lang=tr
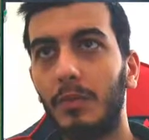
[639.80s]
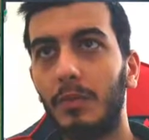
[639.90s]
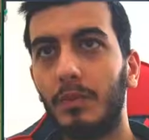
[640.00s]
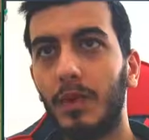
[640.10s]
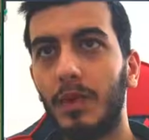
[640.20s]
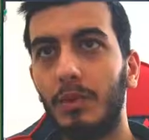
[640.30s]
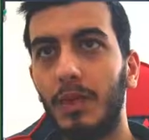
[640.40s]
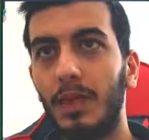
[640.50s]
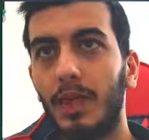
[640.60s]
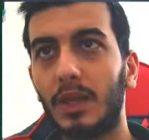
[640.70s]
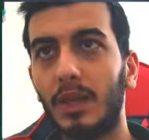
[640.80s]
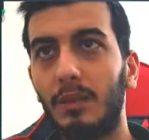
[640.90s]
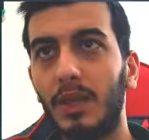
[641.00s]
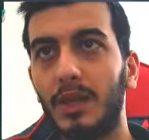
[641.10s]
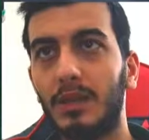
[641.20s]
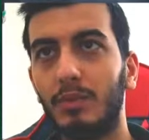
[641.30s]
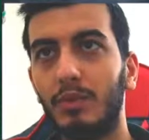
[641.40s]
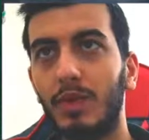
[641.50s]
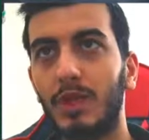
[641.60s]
Basabildiği kadar bassın bundan.